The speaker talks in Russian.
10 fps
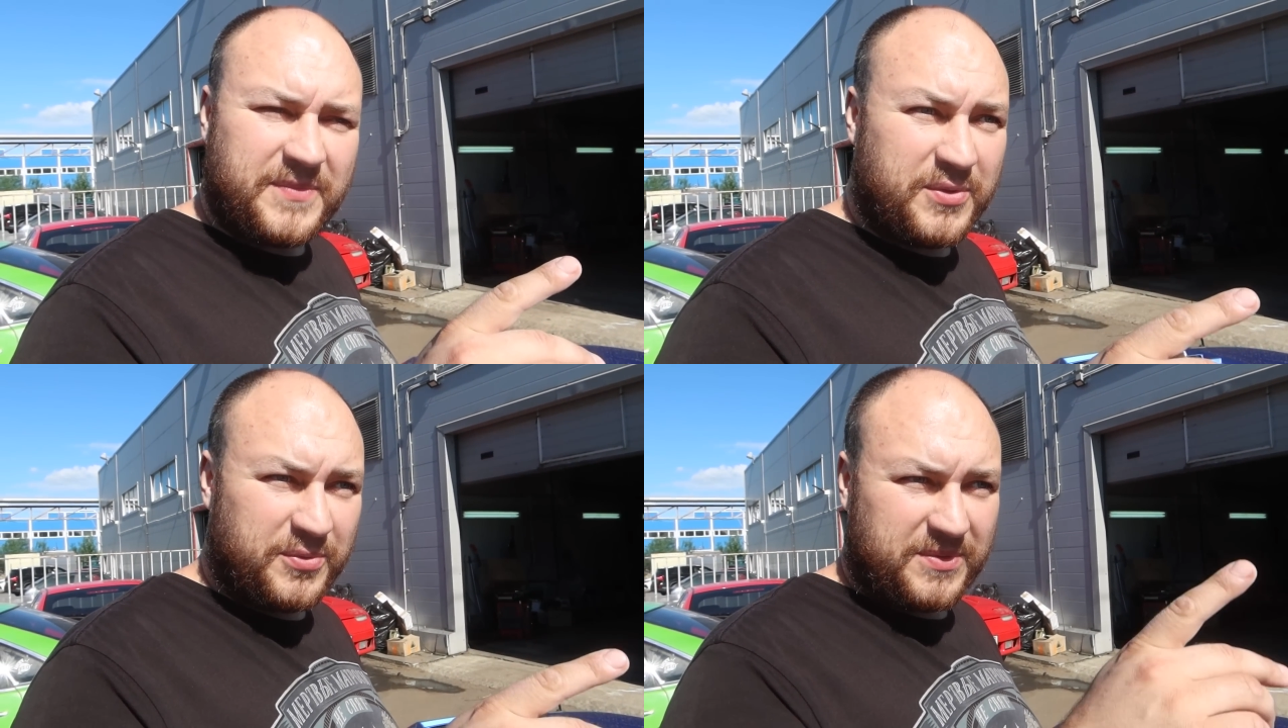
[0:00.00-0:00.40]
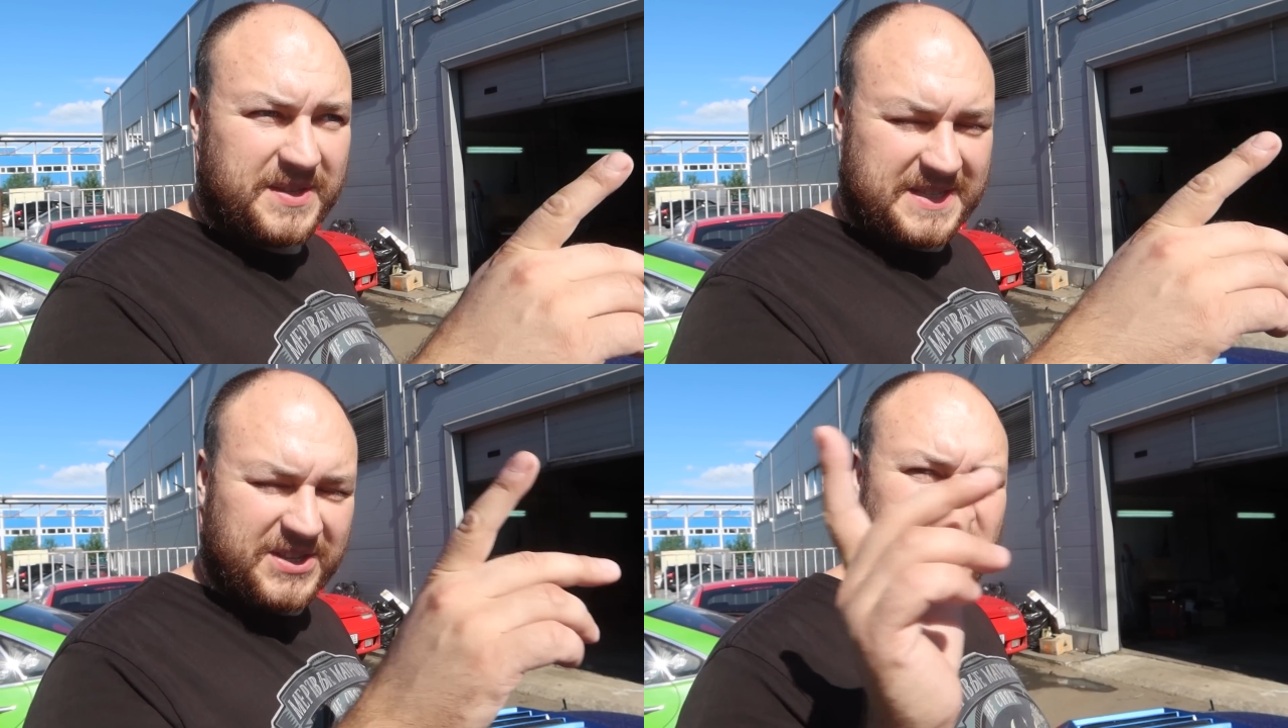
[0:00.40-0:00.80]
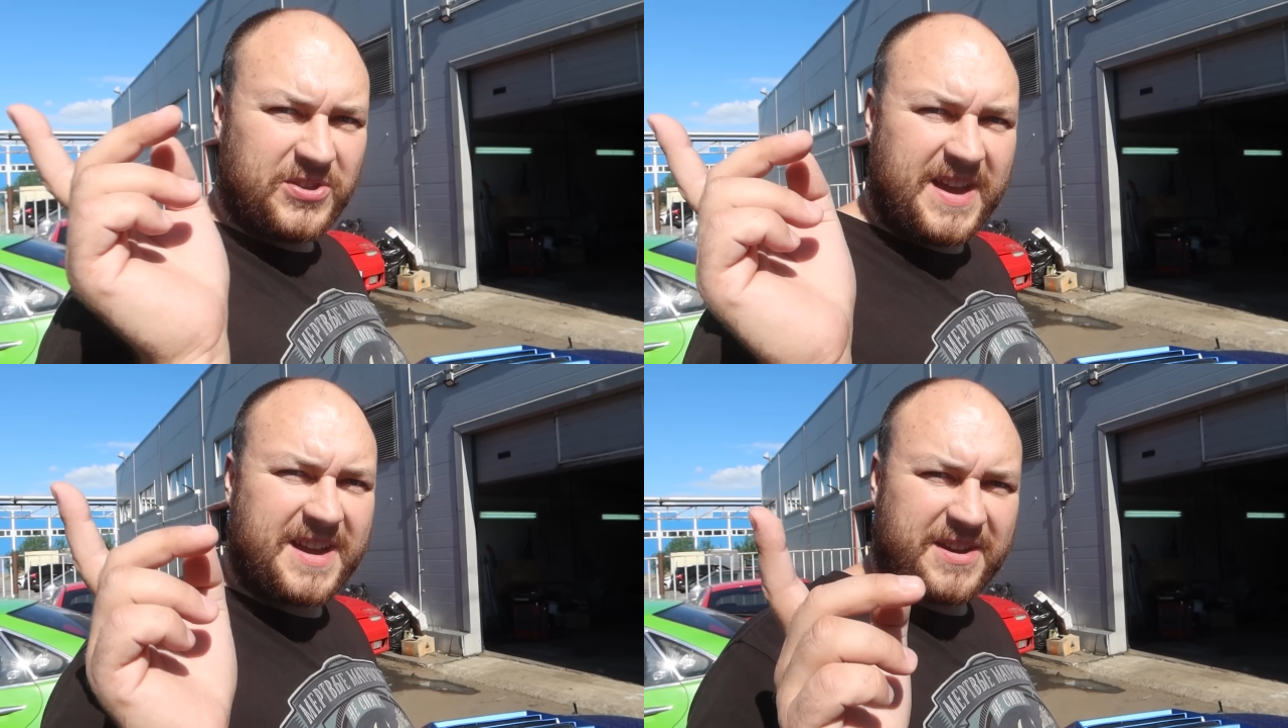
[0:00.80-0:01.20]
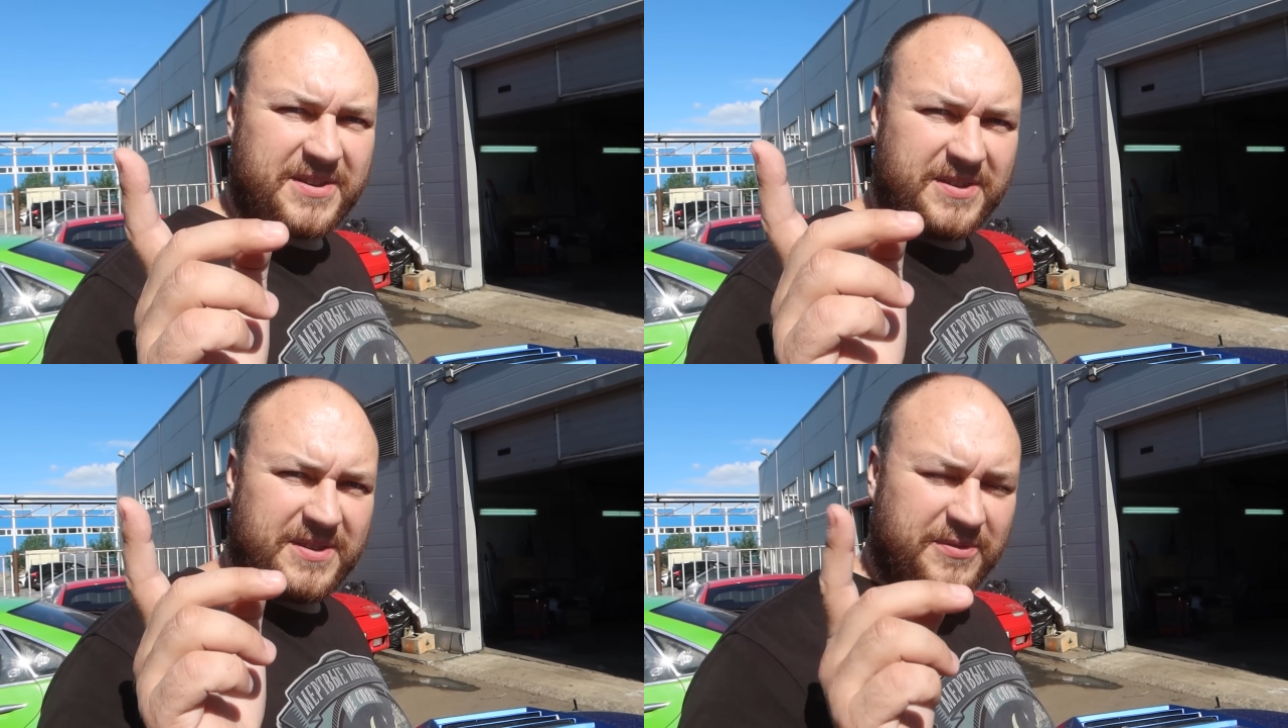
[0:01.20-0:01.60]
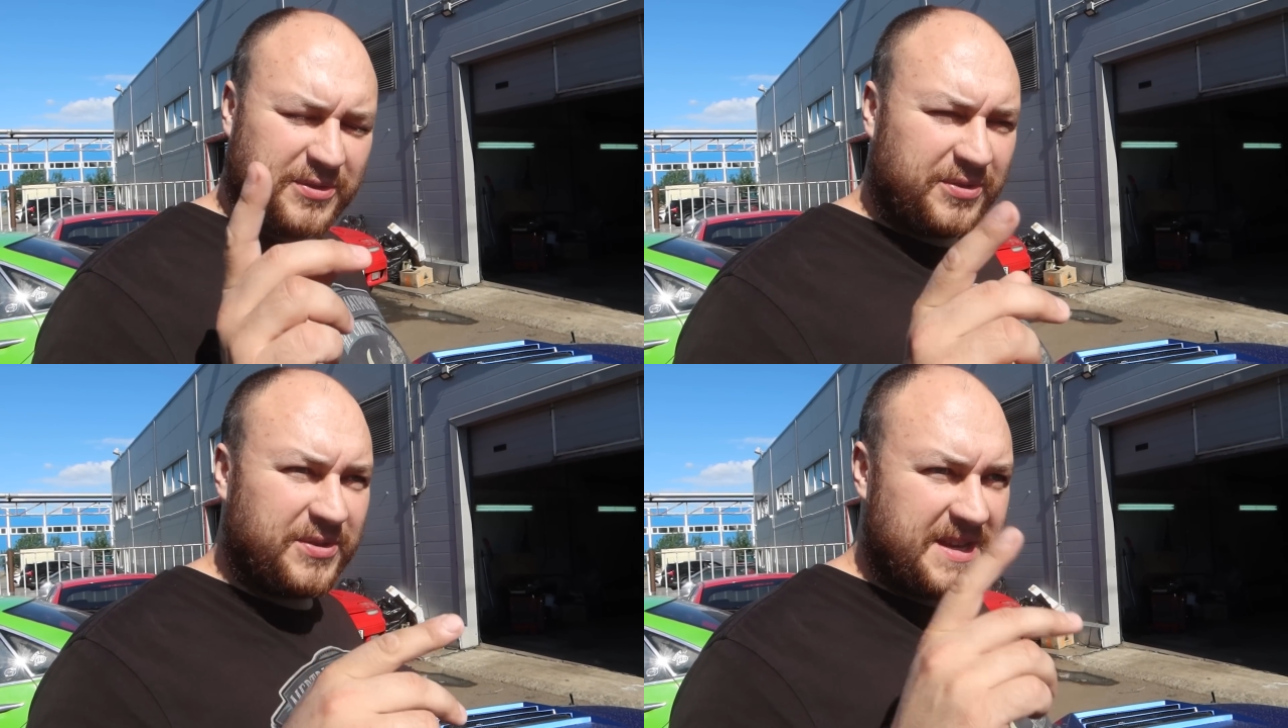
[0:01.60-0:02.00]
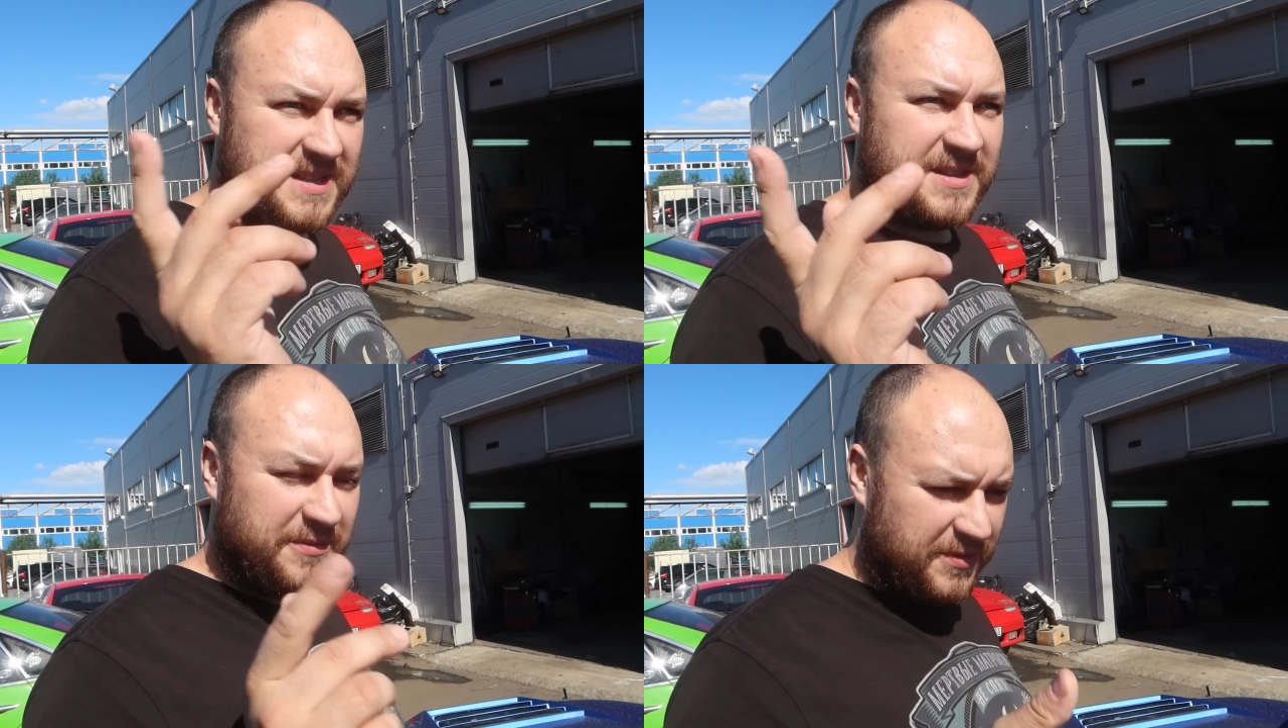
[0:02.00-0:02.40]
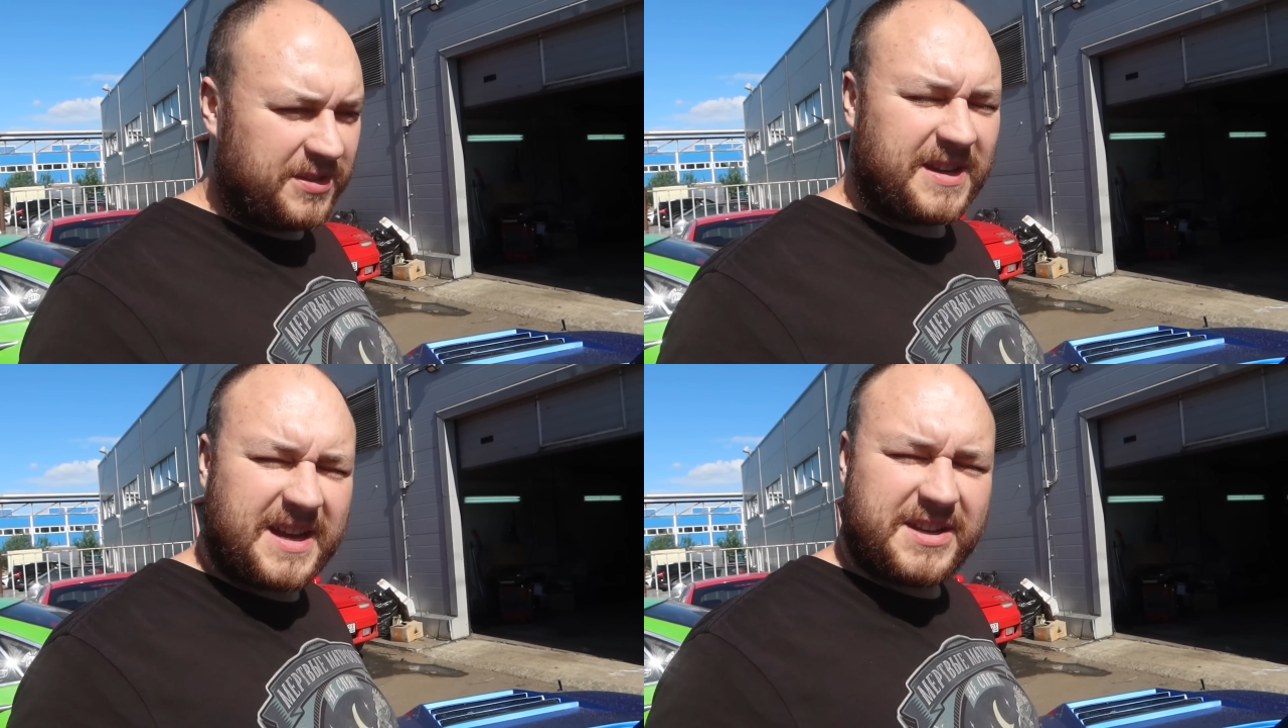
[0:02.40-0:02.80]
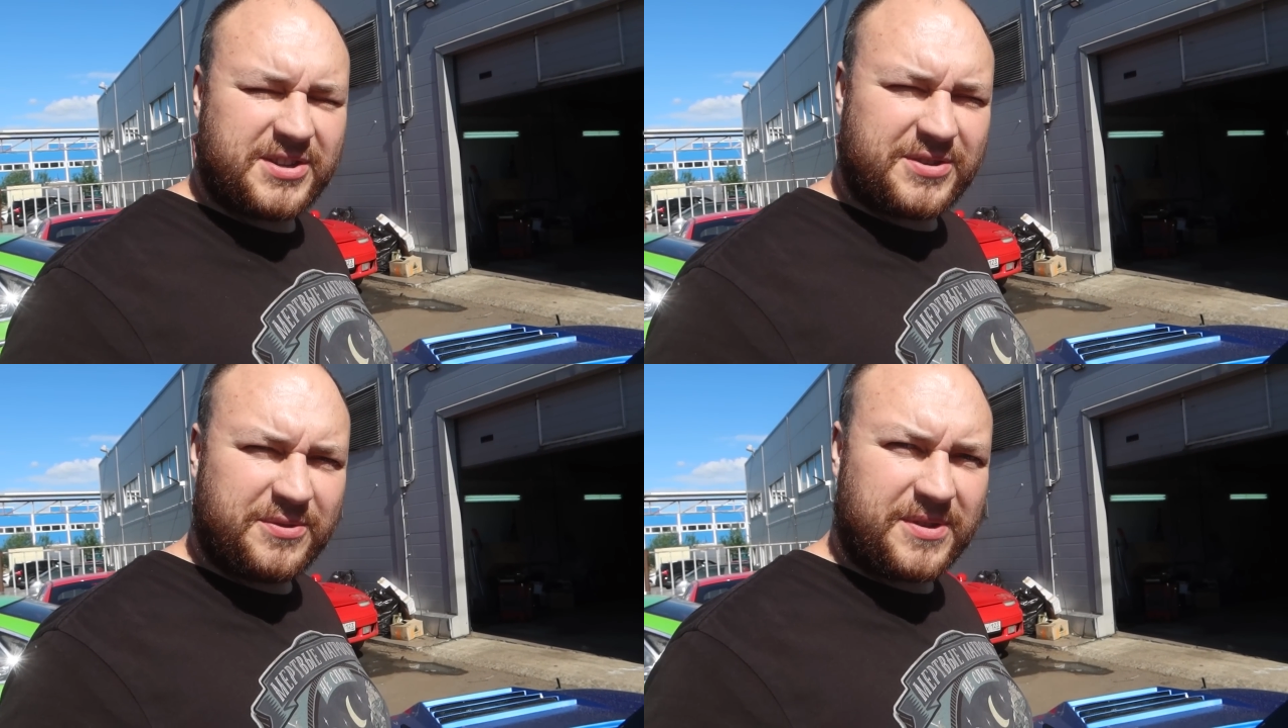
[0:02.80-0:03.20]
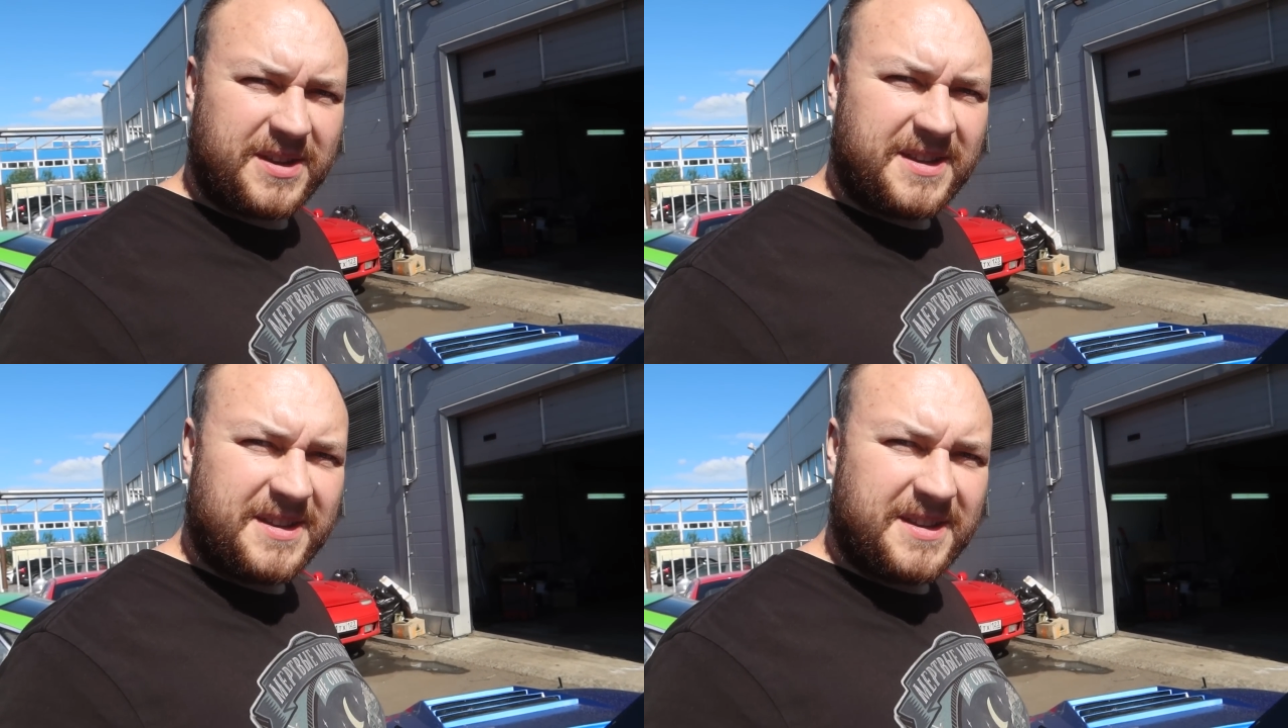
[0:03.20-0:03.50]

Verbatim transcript: ну, ты слышал, да, как? Да, у, него жесткая. Вот такая же штука.